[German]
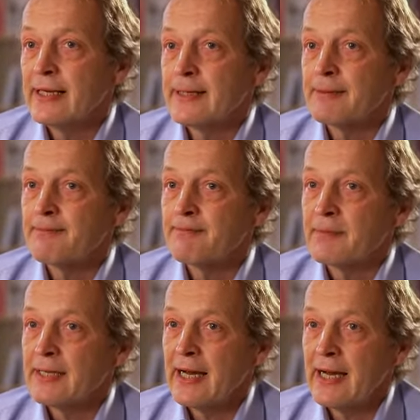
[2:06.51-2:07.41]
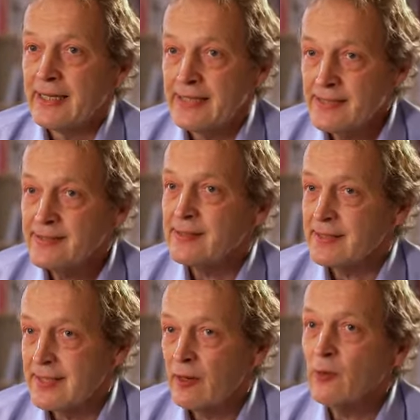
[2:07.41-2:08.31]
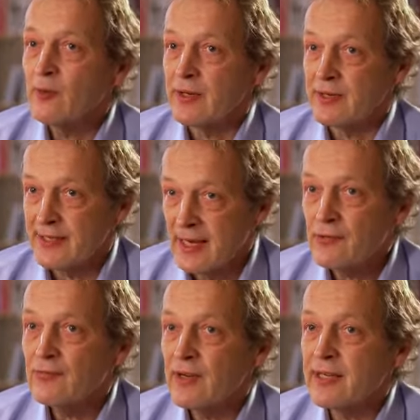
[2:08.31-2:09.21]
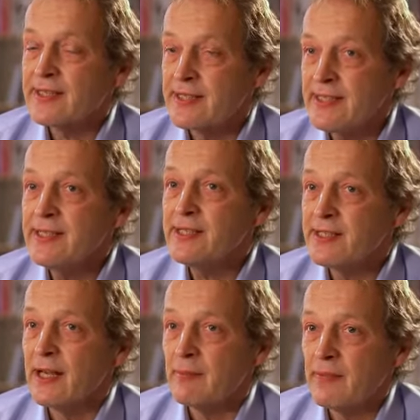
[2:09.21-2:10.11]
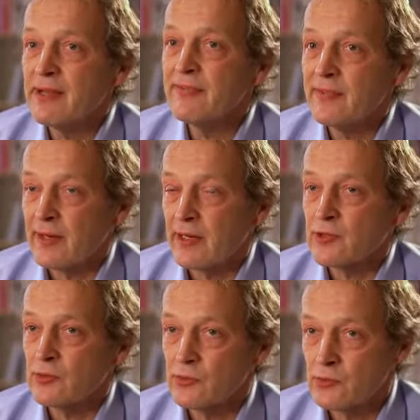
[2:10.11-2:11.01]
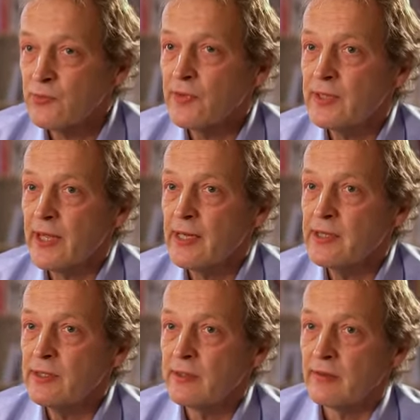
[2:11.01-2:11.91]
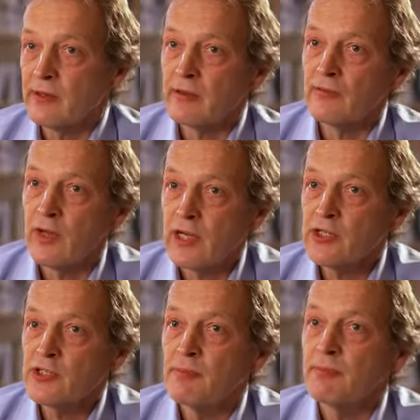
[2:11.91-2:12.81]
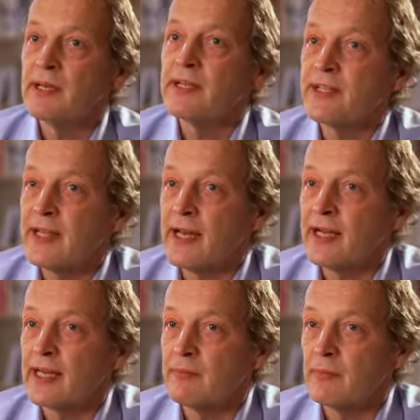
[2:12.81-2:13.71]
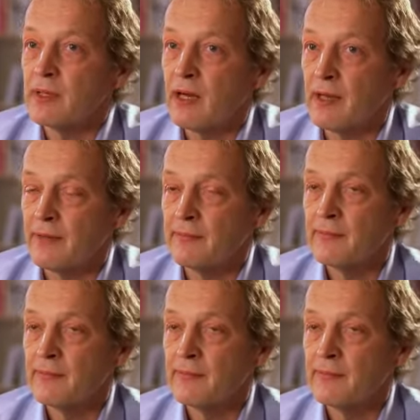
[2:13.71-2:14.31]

Ähm, an diesen Daunen, da verdient der Mester dann schon so viel Geld, dass er das Fleisch billig hergeben kann.